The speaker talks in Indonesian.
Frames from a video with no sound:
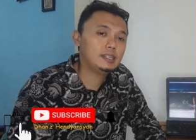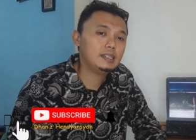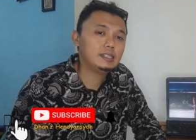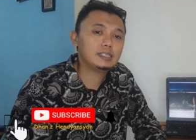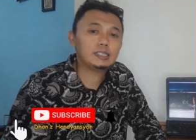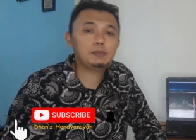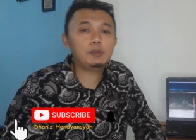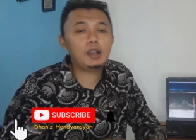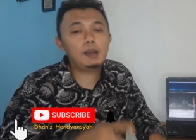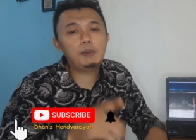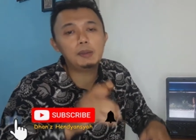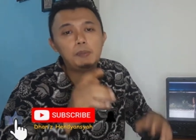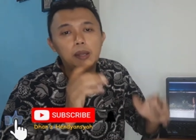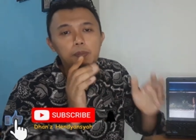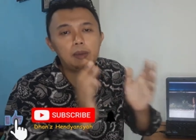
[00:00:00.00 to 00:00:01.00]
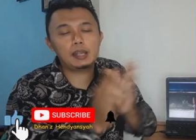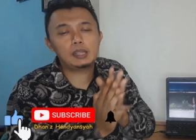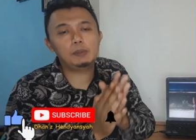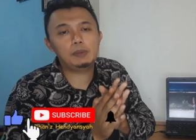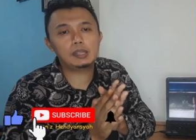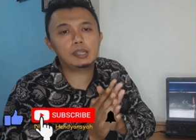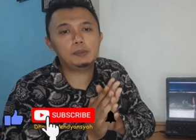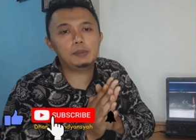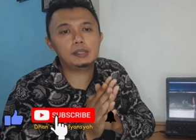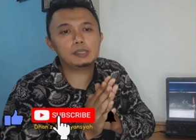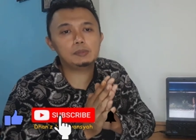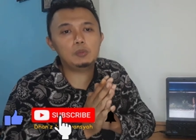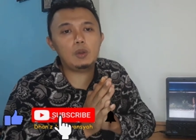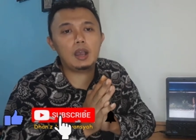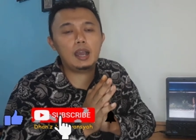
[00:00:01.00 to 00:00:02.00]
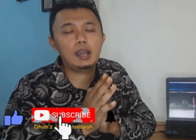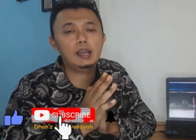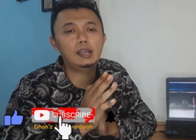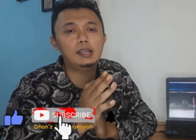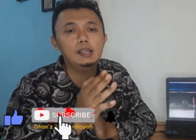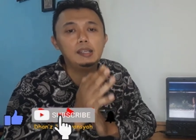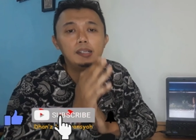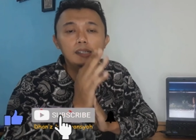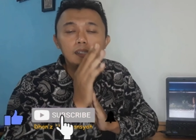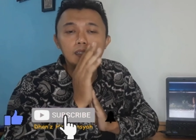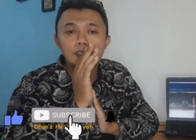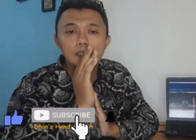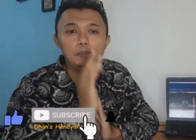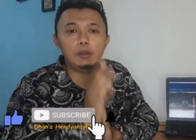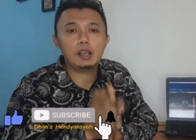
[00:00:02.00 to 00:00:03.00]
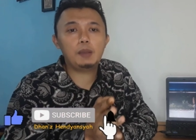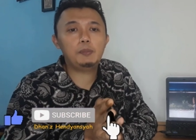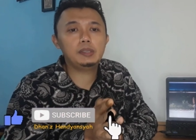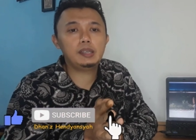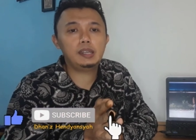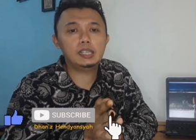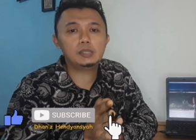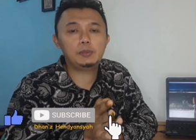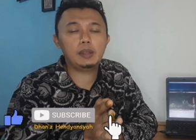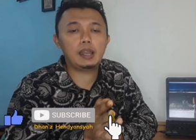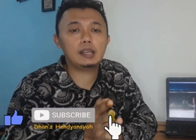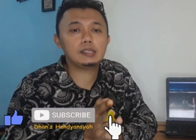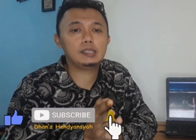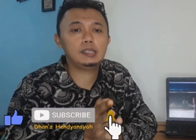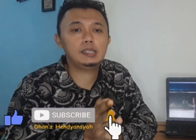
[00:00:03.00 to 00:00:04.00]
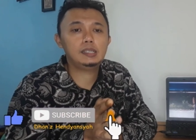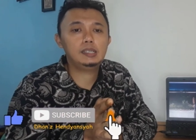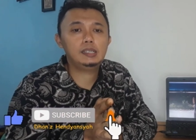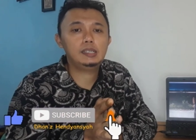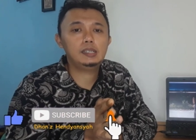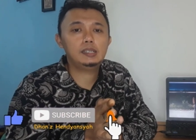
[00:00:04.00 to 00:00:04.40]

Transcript: Semoga bermanfaat teman-teman semua. Semoga menjadi inspirasi.